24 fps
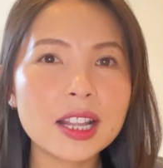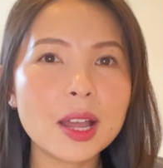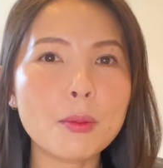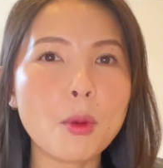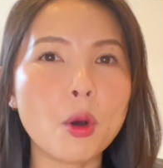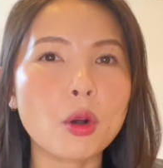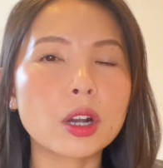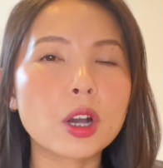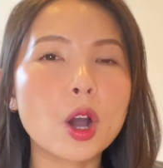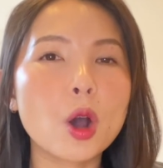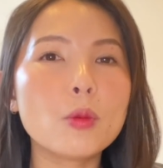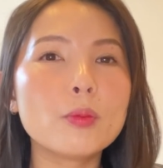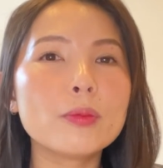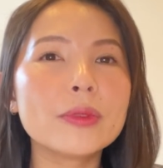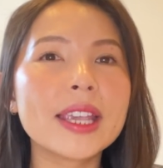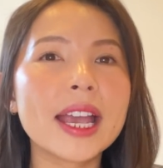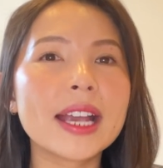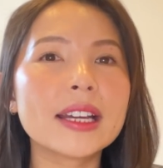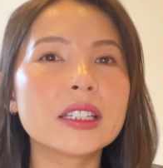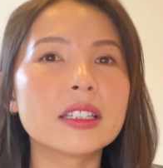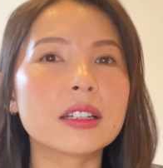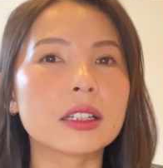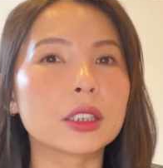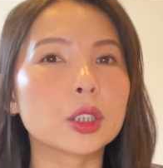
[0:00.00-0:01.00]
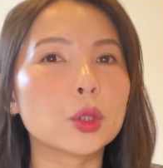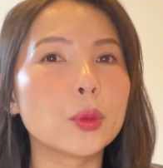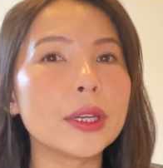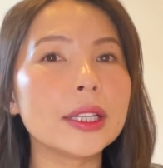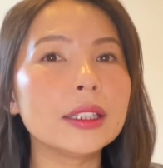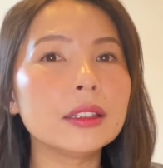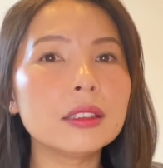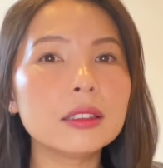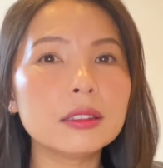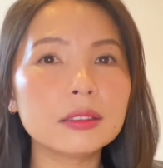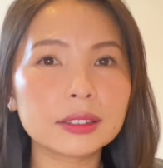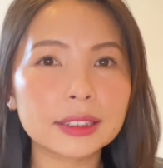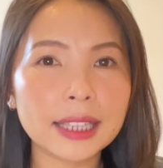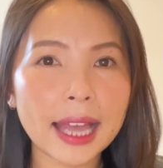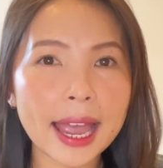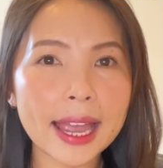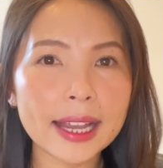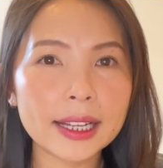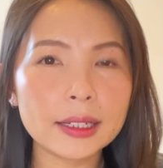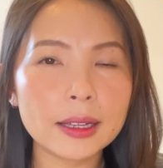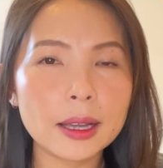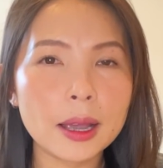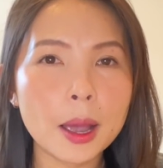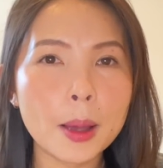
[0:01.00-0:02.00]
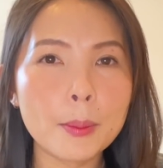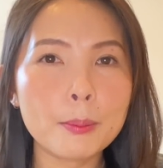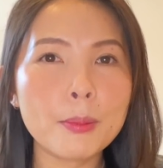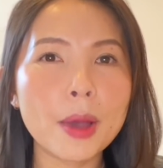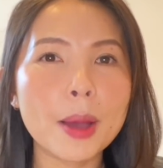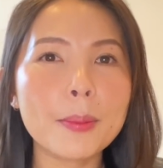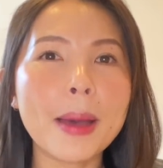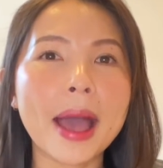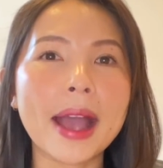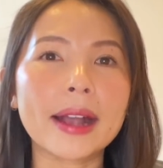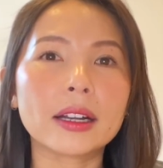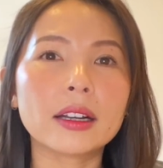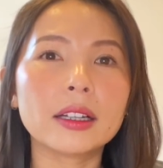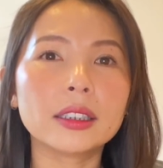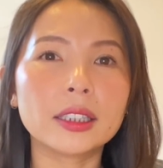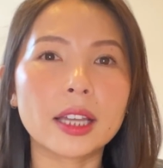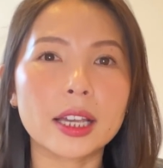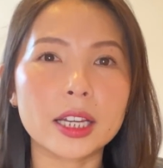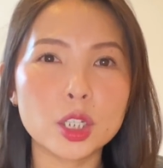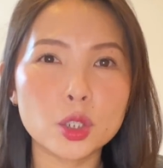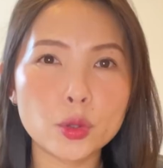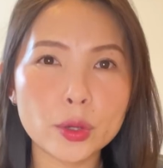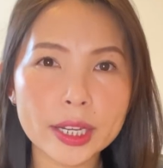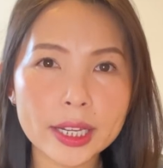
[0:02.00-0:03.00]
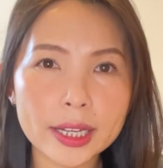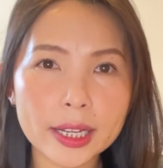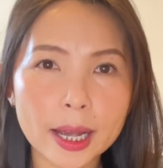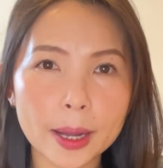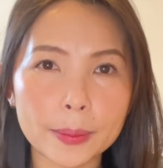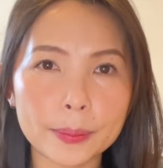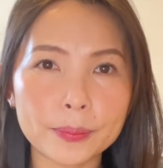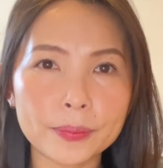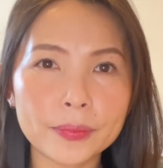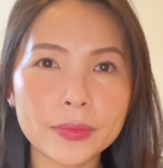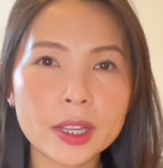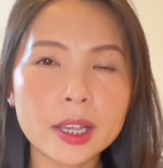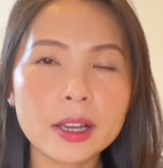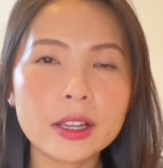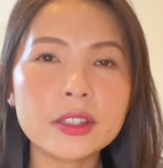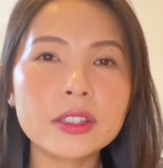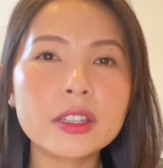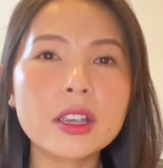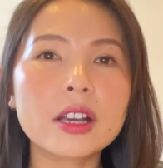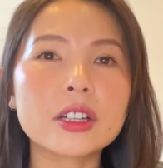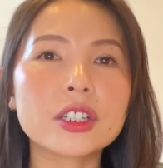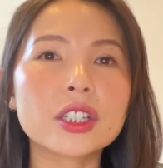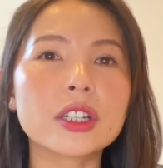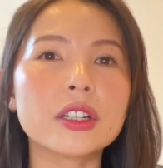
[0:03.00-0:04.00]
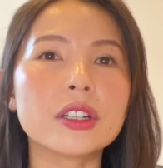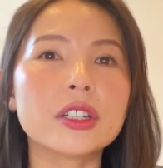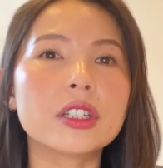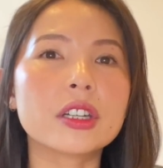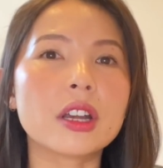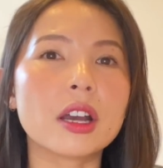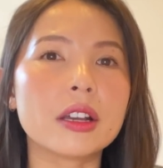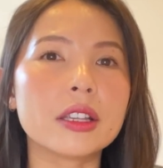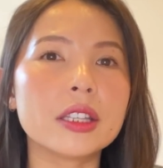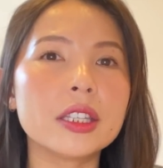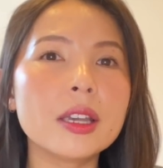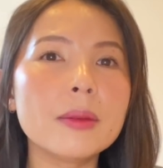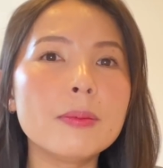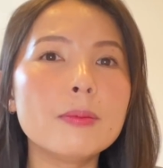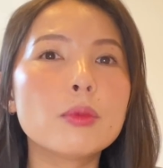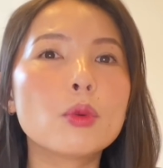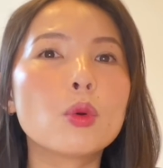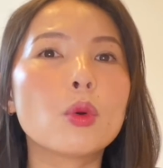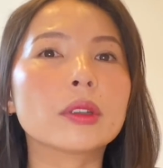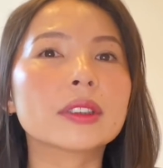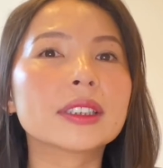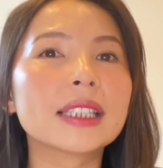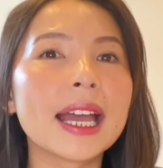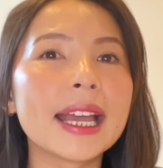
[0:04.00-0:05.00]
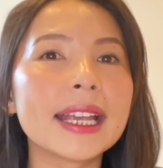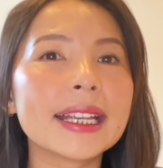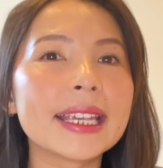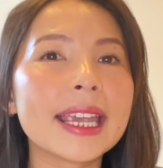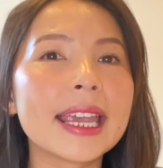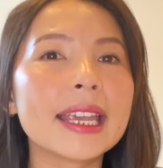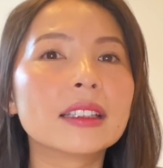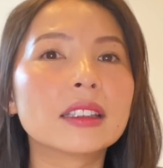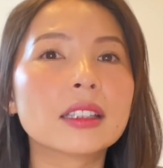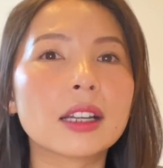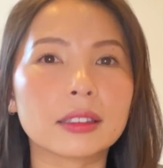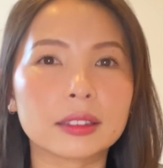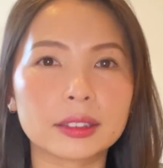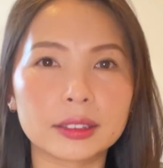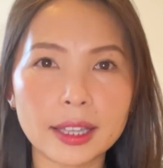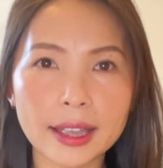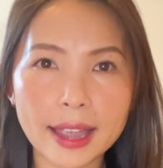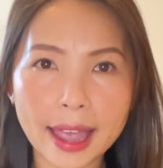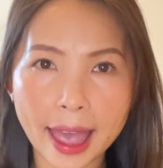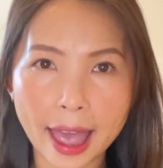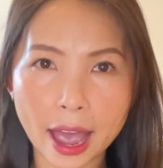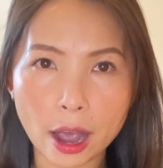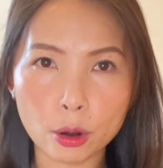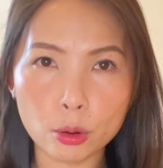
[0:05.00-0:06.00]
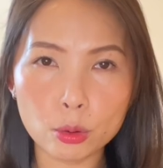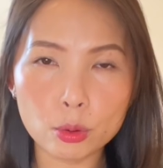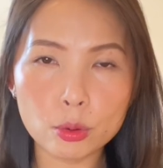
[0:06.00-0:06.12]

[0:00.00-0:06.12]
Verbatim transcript: một không gian trực tuyến tương tác mà bạn có thể truy cập nhờ sự trợ giúp của tai nghe thực tế ảo,